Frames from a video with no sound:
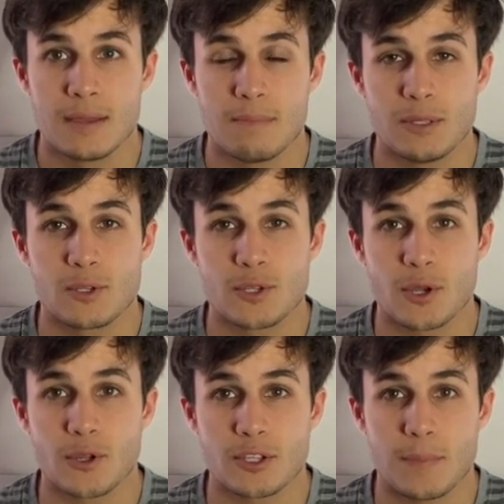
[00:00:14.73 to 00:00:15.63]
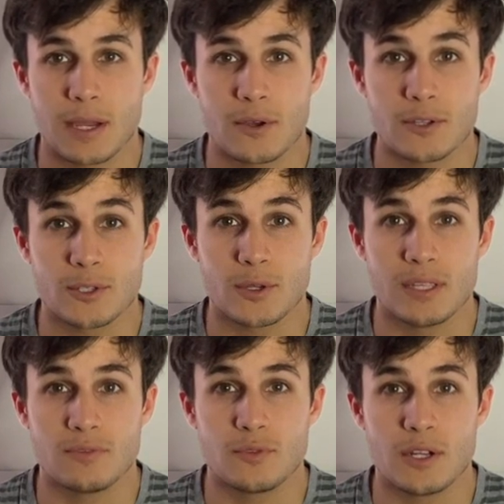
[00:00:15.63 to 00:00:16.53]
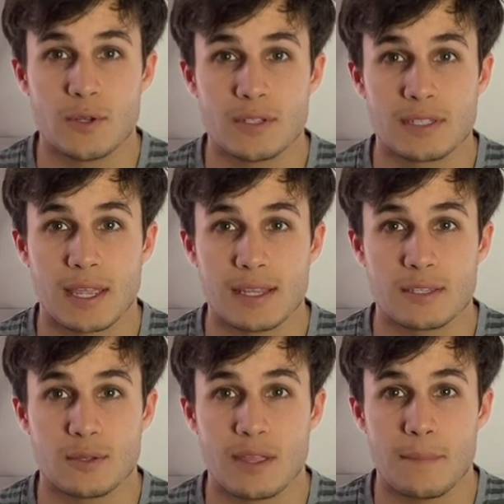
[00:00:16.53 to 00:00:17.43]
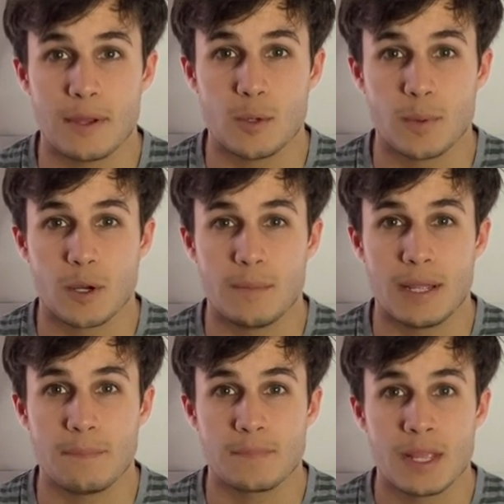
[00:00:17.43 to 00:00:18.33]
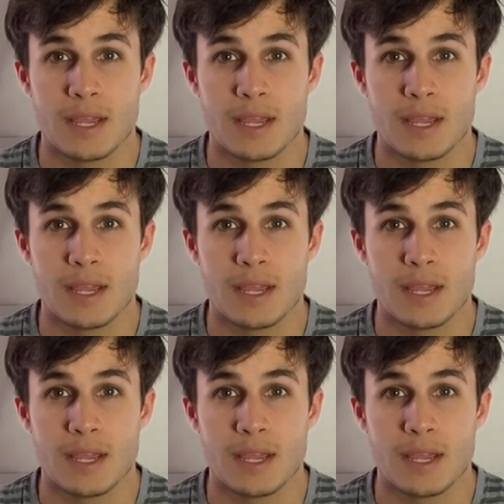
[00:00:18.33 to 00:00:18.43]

mais ne se rendent pas compte que des fois le stress ce n'est pas le problème.